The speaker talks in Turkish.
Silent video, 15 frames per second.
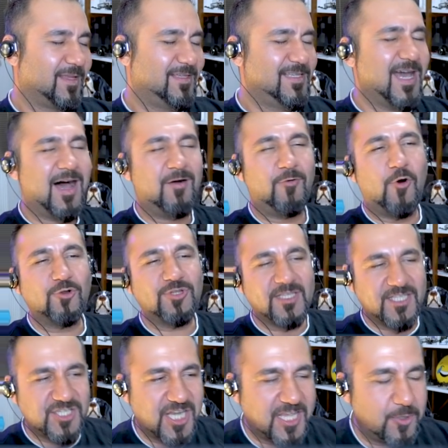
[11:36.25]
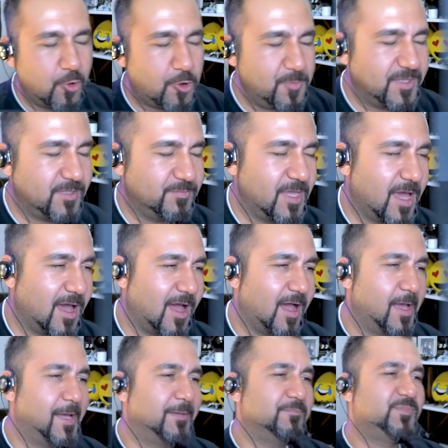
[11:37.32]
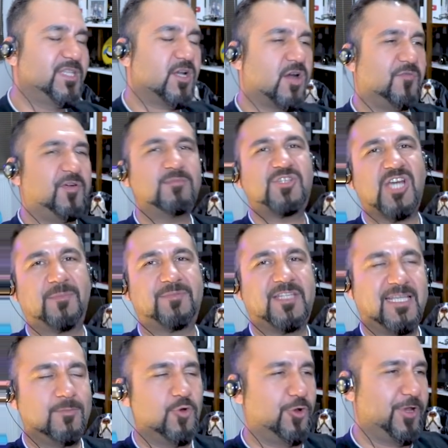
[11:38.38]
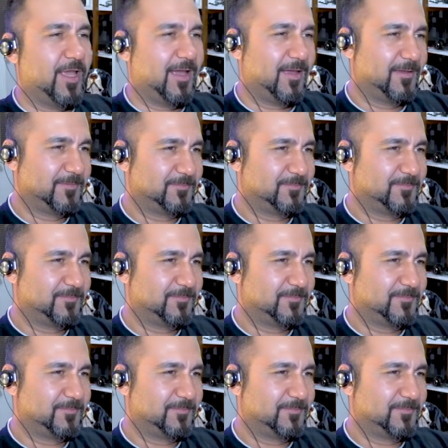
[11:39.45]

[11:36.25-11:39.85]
Ya oradaki şeyi Allah. görmedim ya. Bir de kafam Al, çarptı iyi mi oraya?